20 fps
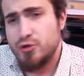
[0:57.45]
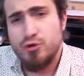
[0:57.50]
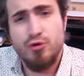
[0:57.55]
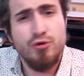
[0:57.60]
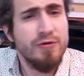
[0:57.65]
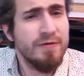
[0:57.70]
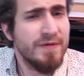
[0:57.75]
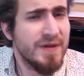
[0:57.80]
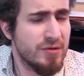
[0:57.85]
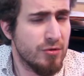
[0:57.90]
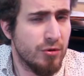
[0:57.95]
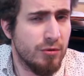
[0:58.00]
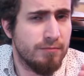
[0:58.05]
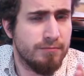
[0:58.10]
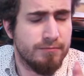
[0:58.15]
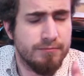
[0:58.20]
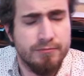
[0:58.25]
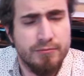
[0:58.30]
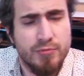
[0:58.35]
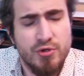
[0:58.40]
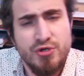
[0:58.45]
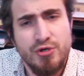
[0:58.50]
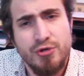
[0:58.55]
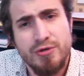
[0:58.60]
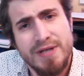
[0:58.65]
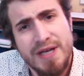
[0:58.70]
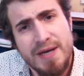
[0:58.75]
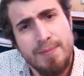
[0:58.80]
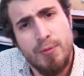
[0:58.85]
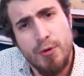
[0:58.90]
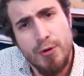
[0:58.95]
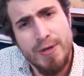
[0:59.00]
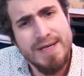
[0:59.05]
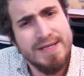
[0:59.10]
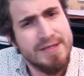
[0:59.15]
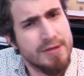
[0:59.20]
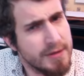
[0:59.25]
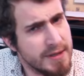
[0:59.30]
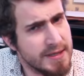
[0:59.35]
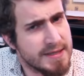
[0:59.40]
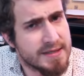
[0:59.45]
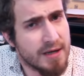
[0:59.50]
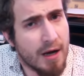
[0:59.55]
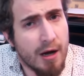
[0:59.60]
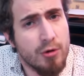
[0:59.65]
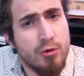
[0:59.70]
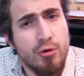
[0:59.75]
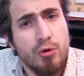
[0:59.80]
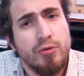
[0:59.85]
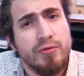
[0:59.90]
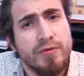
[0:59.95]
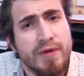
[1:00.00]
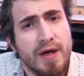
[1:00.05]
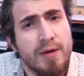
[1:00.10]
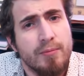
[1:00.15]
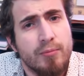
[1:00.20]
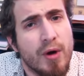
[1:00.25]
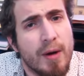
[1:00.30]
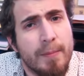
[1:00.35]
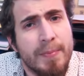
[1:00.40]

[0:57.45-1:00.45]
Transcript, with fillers: Du coup, Vin, Monsieur Triple X, il s'en rend compte un hein, peu